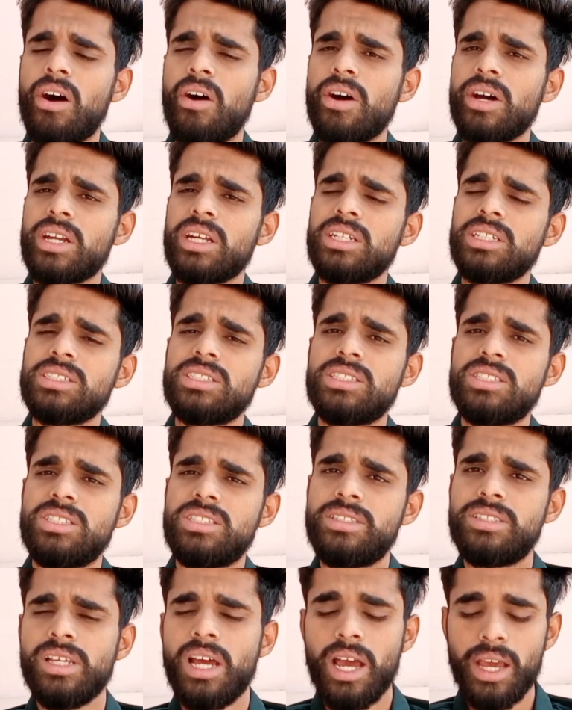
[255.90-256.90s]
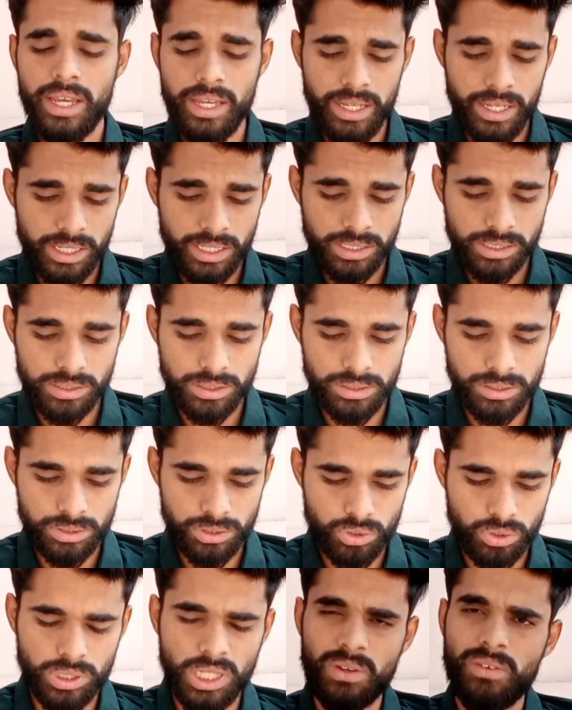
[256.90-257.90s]
और चाहे
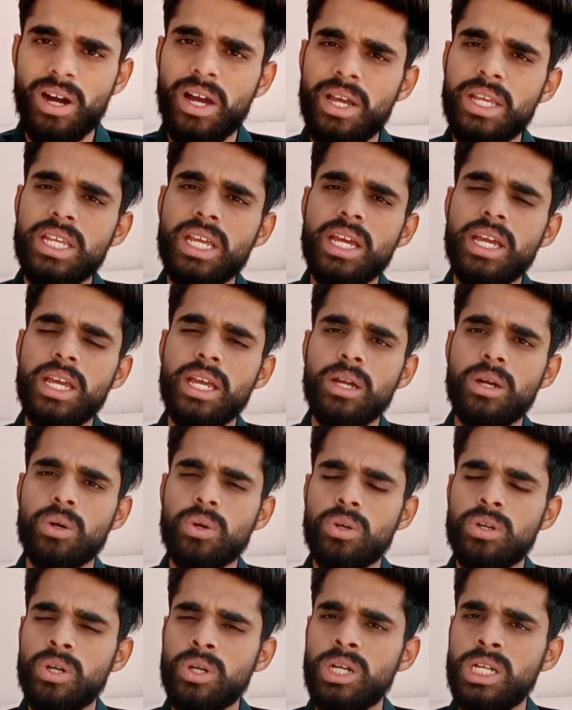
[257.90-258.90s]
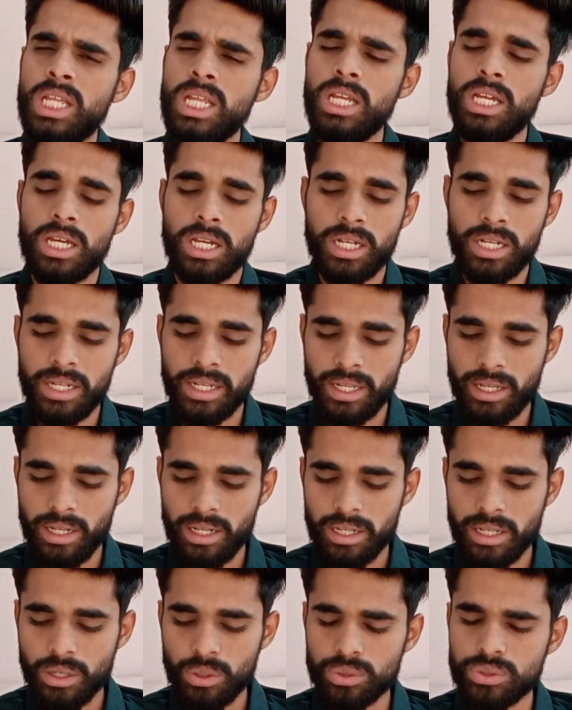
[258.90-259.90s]
जो दवाइयां हैं कोरोना को ठीक करने के
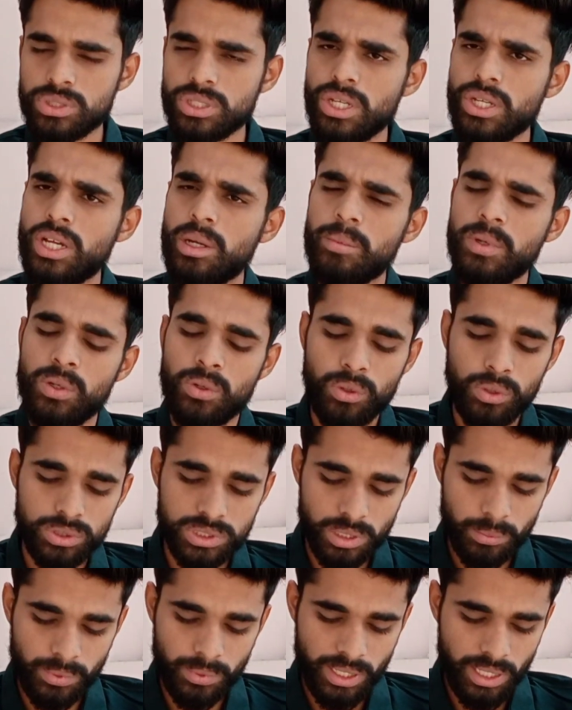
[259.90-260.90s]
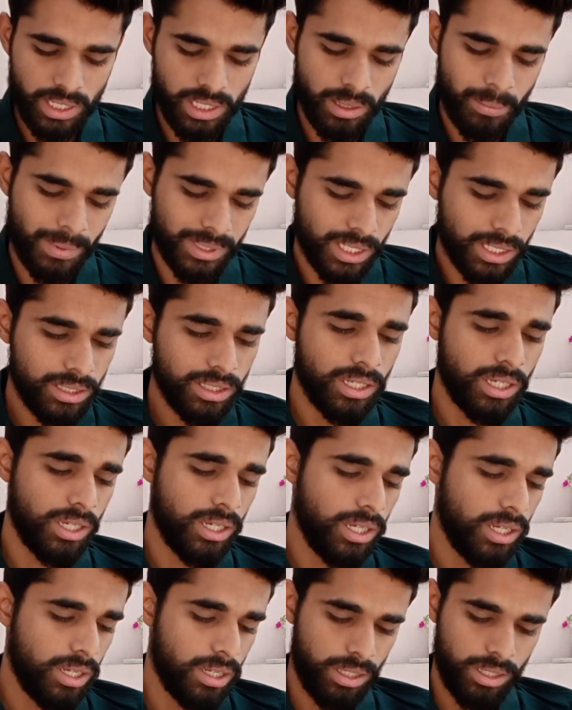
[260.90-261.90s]
लिए उनकी कमी हो सबके लिए मदद
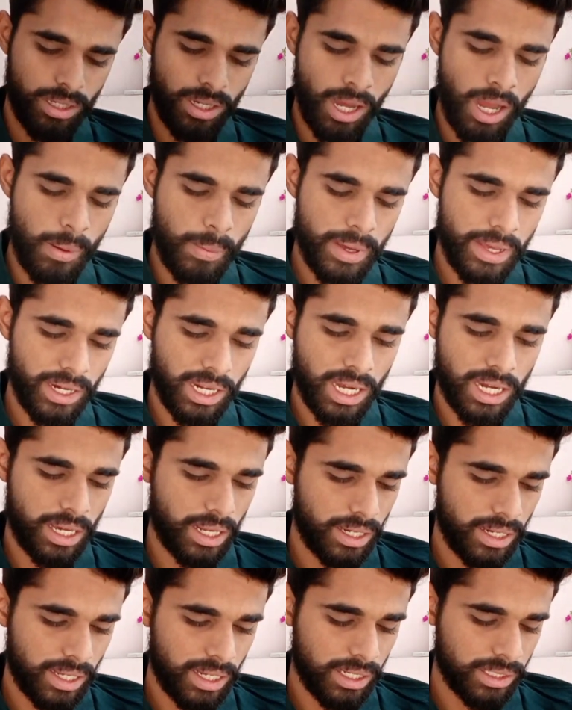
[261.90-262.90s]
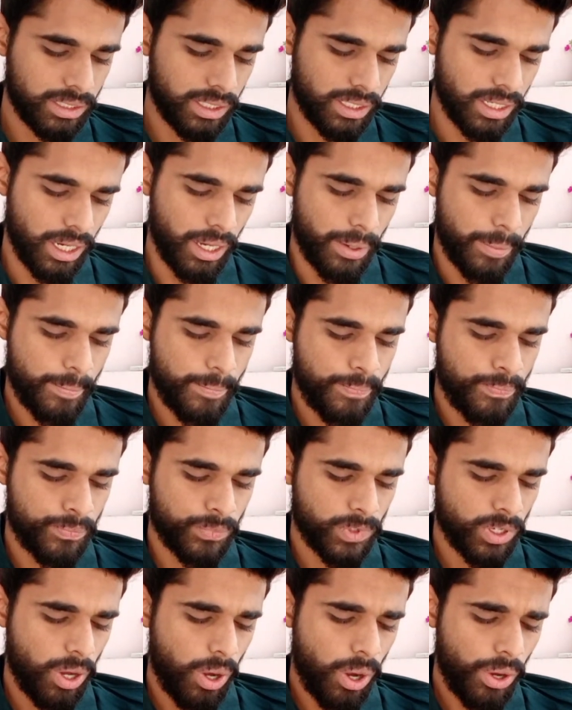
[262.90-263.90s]
अमेरिका करने के लिए तैयार
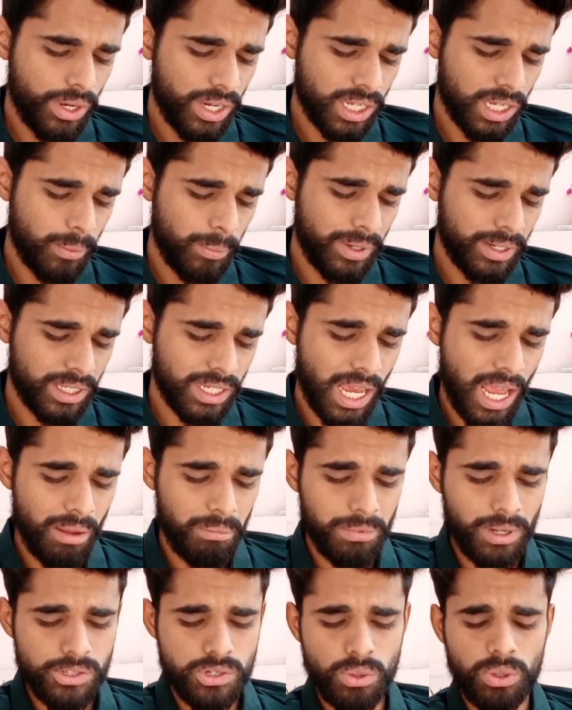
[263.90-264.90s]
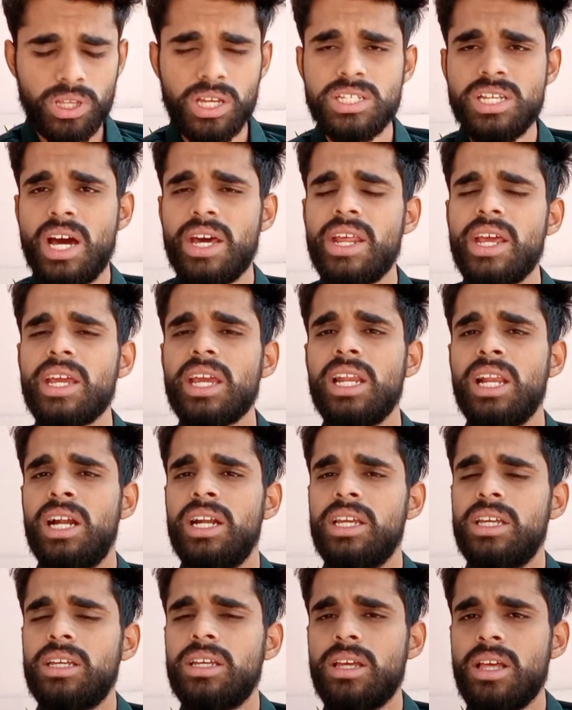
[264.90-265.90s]
और एक खबर कि आईपीएल छोड़ के जा रहे हैं
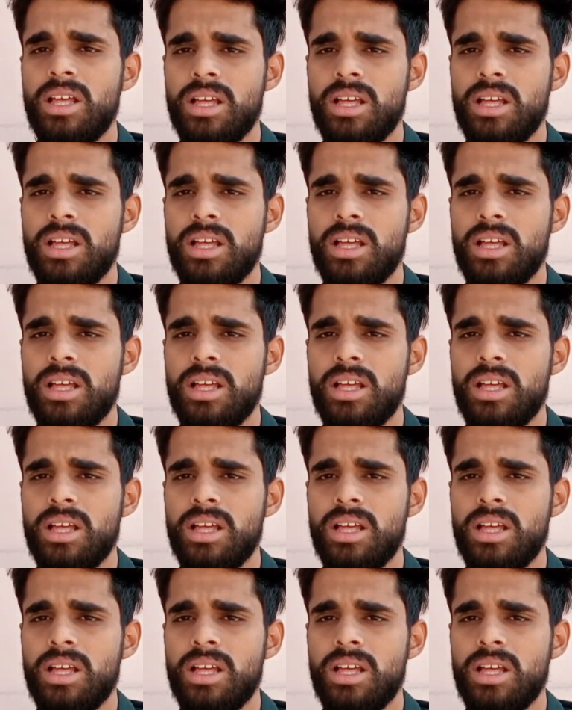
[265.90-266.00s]
खिलाड़ी